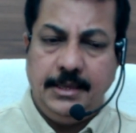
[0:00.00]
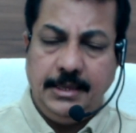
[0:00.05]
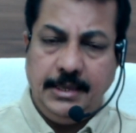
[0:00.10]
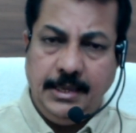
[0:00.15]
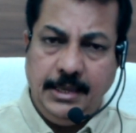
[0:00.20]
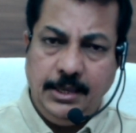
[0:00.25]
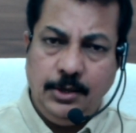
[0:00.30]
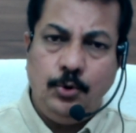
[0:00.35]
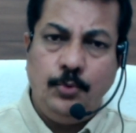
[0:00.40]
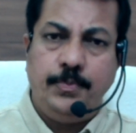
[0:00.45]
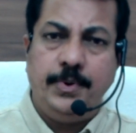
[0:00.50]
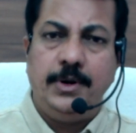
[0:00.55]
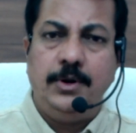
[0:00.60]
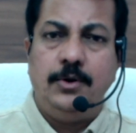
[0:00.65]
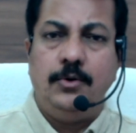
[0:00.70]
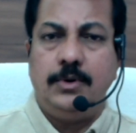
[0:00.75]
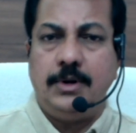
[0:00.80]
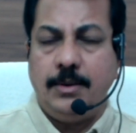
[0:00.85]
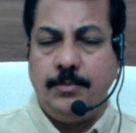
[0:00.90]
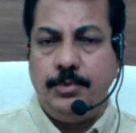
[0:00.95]
ఏ
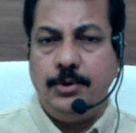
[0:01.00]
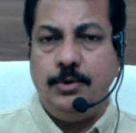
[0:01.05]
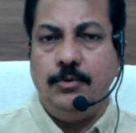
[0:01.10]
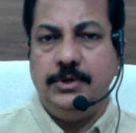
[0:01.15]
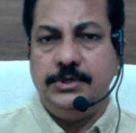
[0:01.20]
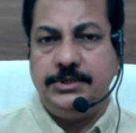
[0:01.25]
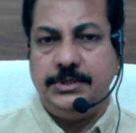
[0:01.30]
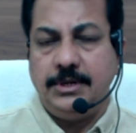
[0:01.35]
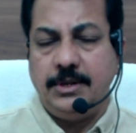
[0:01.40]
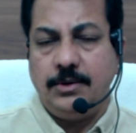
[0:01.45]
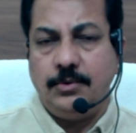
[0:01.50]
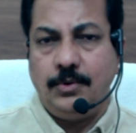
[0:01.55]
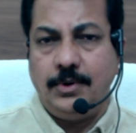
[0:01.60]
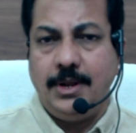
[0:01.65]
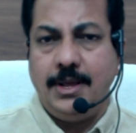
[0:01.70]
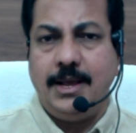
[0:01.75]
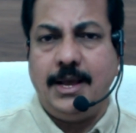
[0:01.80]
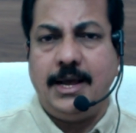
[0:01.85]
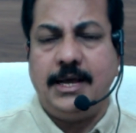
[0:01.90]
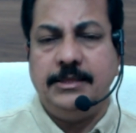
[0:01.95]
రూపంలో డబ్బులు వచ్చినా
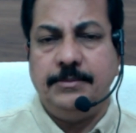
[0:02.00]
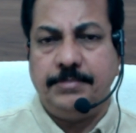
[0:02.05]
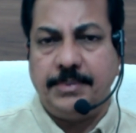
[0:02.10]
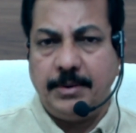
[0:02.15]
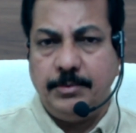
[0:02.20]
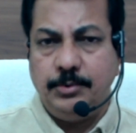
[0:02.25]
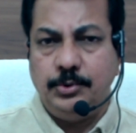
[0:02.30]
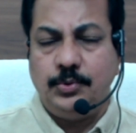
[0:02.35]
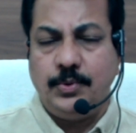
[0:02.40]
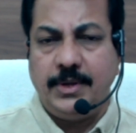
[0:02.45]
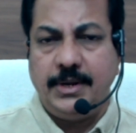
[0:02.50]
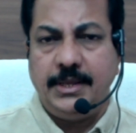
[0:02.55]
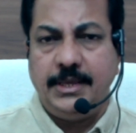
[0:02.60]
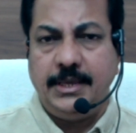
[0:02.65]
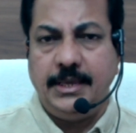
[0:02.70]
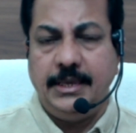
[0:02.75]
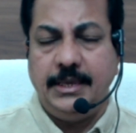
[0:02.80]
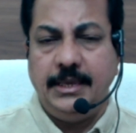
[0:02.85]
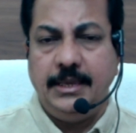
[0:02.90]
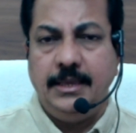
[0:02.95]
కూడా అది
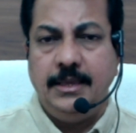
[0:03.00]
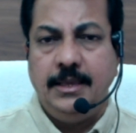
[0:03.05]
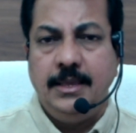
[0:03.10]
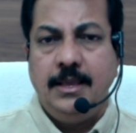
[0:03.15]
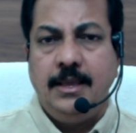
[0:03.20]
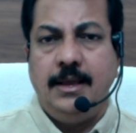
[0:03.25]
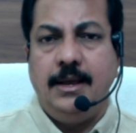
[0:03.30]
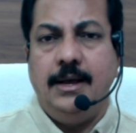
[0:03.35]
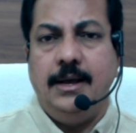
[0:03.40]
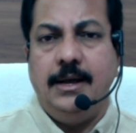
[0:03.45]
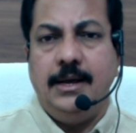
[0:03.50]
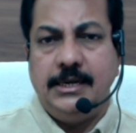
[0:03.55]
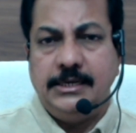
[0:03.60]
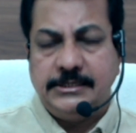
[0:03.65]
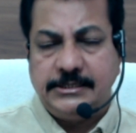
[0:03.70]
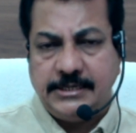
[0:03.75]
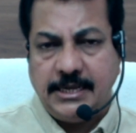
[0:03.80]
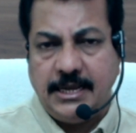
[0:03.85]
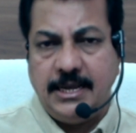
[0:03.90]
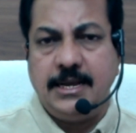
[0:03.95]
ప్రభుత్వానికి
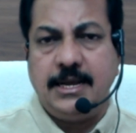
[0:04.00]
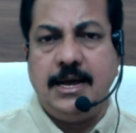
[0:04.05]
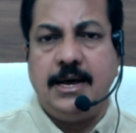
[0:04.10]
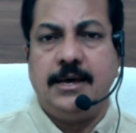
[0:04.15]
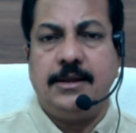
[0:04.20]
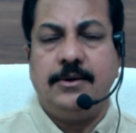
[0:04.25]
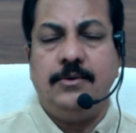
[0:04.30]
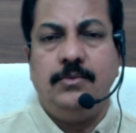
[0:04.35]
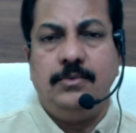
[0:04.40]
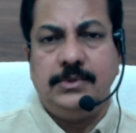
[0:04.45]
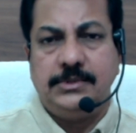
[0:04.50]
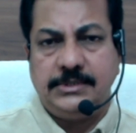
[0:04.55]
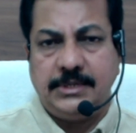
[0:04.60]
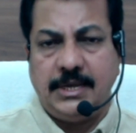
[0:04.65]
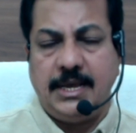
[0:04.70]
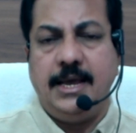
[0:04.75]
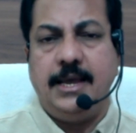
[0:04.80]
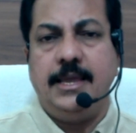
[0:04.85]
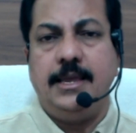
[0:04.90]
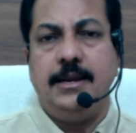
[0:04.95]
సహకారం
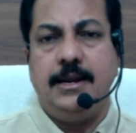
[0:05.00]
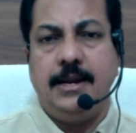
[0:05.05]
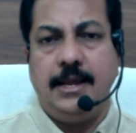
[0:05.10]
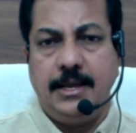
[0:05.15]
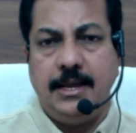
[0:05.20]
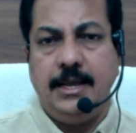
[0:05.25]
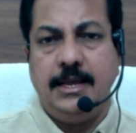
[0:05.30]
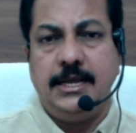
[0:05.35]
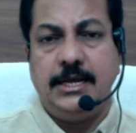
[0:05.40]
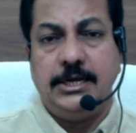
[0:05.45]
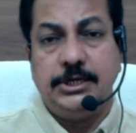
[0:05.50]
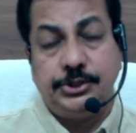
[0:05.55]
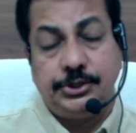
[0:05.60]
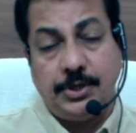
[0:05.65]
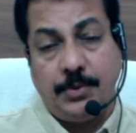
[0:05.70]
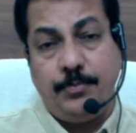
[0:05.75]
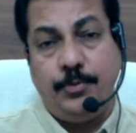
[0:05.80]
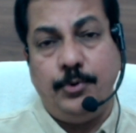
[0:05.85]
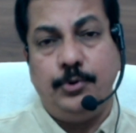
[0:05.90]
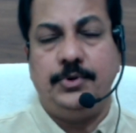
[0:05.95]
సహాయంలాగా
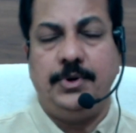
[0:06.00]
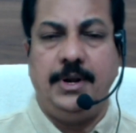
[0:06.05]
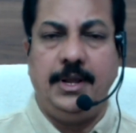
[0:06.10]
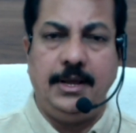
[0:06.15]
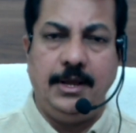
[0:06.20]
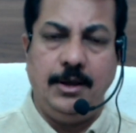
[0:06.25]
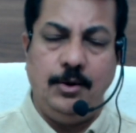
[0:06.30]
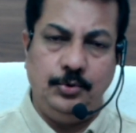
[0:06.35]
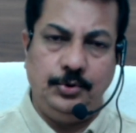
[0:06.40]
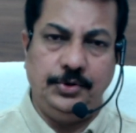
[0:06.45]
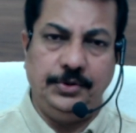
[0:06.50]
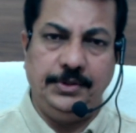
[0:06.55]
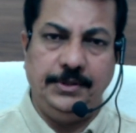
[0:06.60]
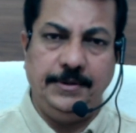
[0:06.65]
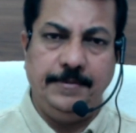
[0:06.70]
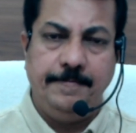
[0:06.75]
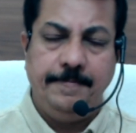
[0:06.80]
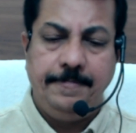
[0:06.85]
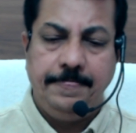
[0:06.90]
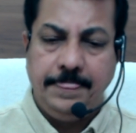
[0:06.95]
సపోర్ట్ లాగా ఉంటుంది
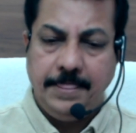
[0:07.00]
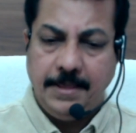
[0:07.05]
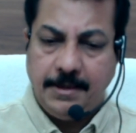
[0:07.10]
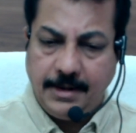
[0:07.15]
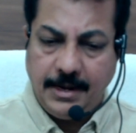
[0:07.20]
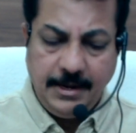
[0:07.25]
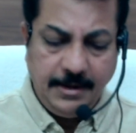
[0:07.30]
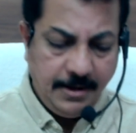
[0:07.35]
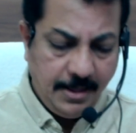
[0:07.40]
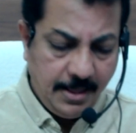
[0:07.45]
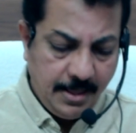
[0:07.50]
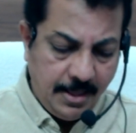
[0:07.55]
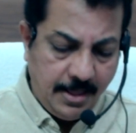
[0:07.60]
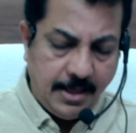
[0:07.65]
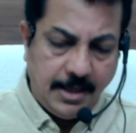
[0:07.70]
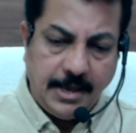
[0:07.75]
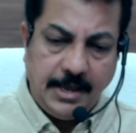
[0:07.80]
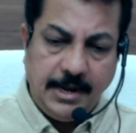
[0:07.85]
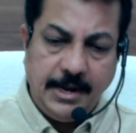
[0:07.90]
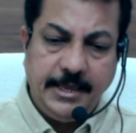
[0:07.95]
రైట్
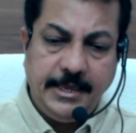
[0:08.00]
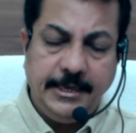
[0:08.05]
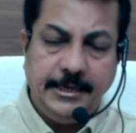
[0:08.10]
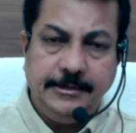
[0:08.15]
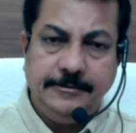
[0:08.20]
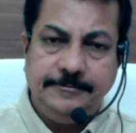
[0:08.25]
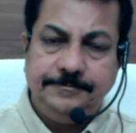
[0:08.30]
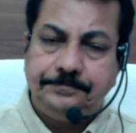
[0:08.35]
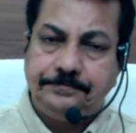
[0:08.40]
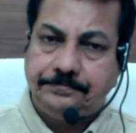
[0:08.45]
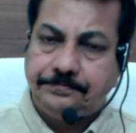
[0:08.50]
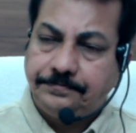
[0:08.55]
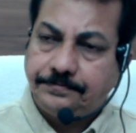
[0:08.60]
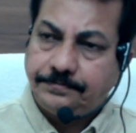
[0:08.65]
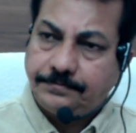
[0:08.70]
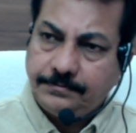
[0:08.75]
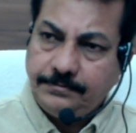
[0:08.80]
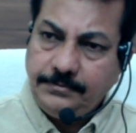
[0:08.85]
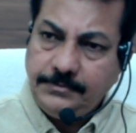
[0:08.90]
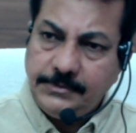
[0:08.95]
అలాగే
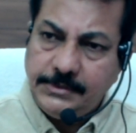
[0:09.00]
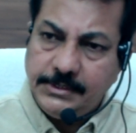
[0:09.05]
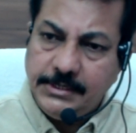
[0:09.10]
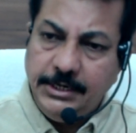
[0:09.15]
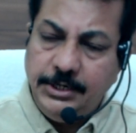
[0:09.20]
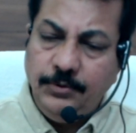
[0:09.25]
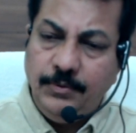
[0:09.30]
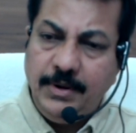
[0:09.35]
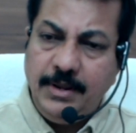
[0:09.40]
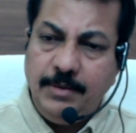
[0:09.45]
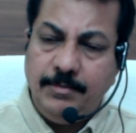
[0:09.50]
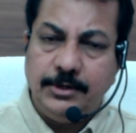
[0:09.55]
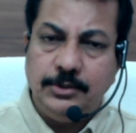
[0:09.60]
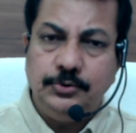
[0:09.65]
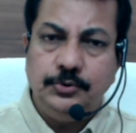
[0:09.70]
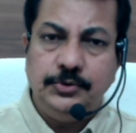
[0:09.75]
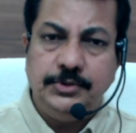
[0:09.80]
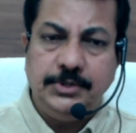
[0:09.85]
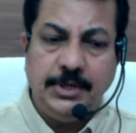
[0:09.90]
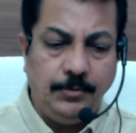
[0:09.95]
ఇటీవలే మనం
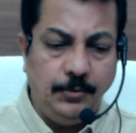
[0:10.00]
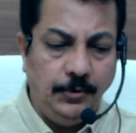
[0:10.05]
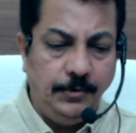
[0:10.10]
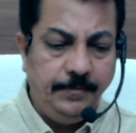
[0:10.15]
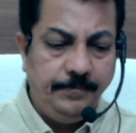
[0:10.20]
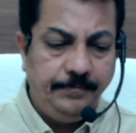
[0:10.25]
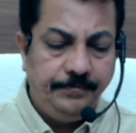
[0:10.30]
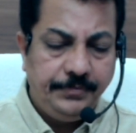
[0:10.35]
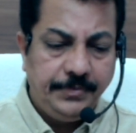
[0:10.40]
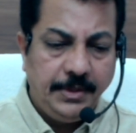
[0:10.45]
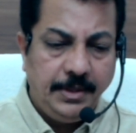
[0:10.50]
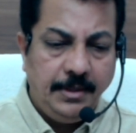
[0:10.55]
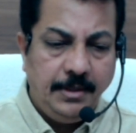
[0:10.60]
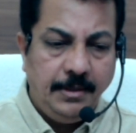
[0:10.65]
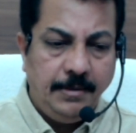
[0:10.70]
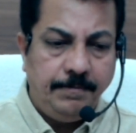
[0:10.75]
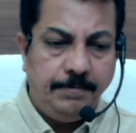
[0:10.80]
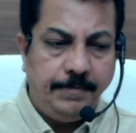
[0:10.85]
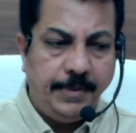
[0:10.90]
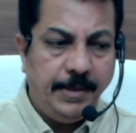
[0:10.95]
చూసాము
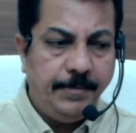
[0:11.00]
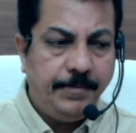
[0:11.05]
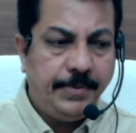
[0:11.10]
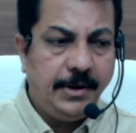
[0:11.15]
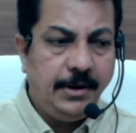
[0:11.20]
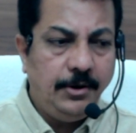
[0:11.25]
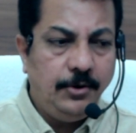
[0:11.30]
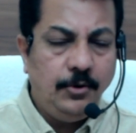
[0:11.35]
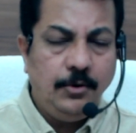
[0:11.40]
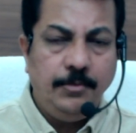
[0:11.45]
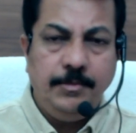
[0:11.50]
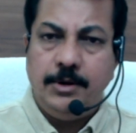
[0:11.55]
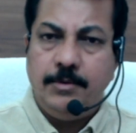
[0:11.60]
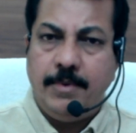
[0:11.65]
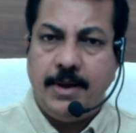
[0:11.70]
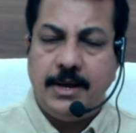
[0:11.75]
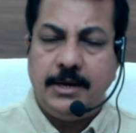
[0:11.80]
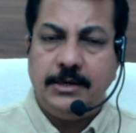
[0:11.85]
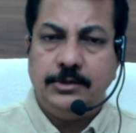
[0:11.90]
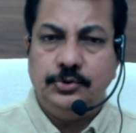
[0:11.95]
పేపర్లలో మీరు
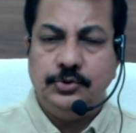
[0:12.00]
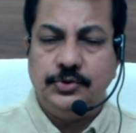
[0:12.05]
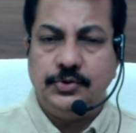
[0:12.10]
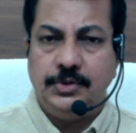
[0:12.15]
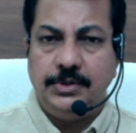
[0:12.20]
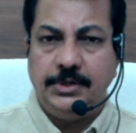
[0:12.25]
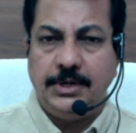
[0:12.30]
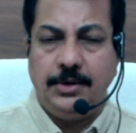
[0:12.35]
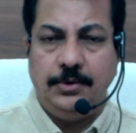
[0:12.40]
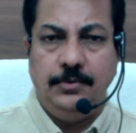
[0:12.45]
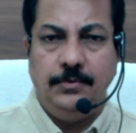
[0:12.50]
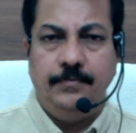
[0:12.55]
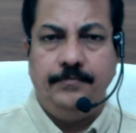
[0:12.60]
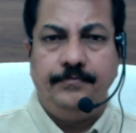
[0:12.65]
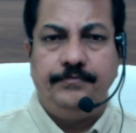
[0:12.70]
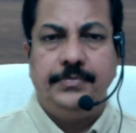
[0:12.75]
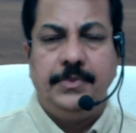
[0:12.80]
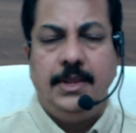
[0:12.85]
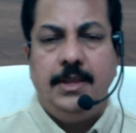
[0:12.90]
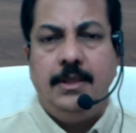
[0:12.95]
బాగా చూస్తుంటారు
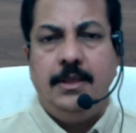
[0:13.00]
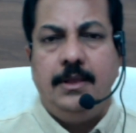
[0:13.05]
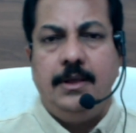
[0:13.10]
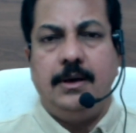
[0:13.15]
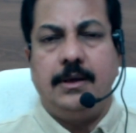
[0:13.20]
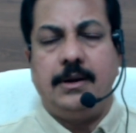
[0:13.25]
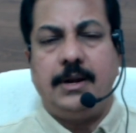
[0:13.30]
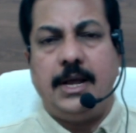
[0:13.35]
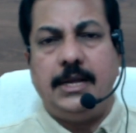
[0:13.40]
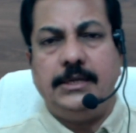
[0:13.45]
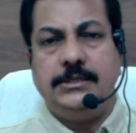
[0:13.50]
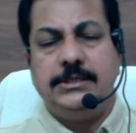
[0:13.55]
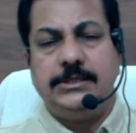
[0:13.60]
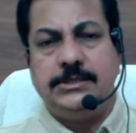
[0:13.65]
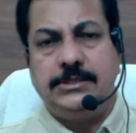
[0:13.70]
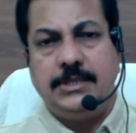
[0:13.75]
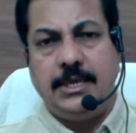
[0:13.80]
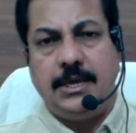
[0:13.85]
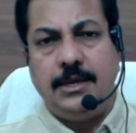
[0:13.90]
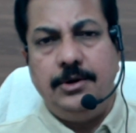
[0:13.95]

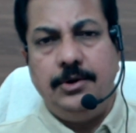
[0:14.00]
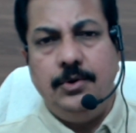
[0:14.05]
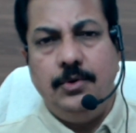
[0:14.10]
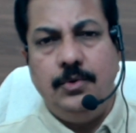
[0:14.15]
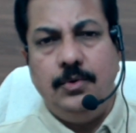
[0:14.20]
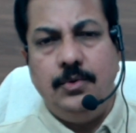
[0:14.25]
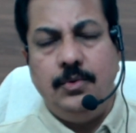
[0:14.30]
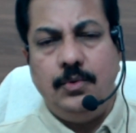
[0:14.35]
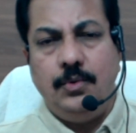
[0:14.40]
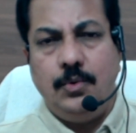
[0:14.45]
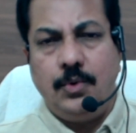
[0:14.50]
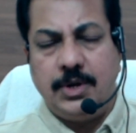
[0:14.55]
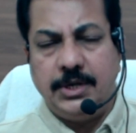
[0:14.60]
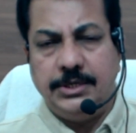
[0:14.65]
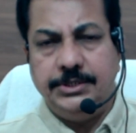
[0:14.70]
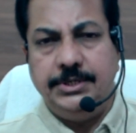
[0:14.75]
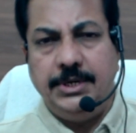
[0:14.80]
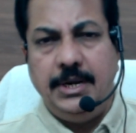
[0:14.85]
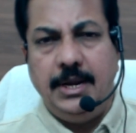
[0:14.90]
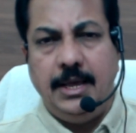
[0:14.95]
రాజస్థాన్లో ఒక
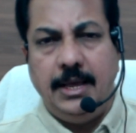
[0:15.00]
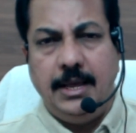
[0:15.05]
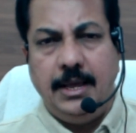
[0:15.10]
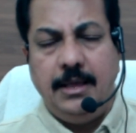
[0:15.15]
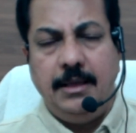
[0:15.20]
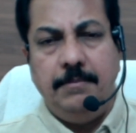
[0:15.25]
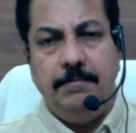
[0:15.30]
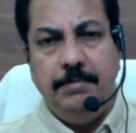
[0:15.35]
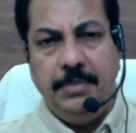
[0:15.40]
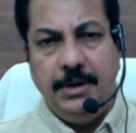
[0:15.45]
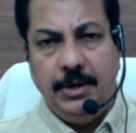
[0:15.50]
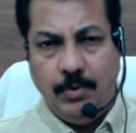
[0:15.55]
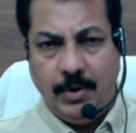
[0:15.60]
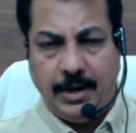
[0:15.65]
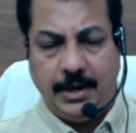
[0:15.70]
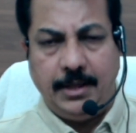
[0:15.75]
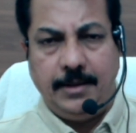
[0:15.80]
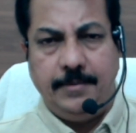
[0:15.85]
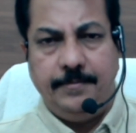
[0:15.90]
జిల్లా బిల్వాడ